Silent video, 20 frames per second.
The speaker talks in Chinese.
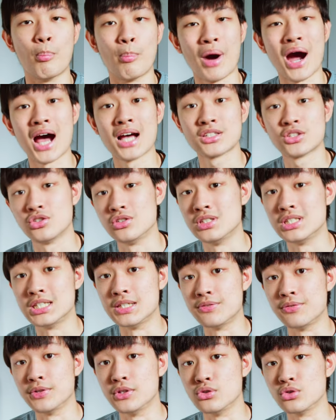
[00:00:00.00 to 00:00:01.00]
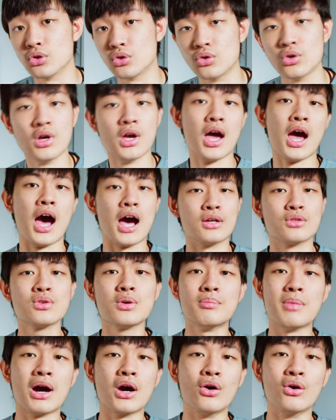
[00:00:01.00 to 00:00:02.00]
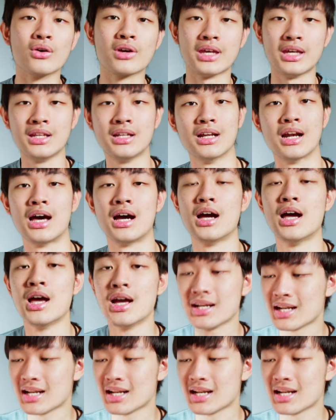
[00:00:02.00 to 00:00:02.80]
八十几分钟，还算蛮 OK 的啦。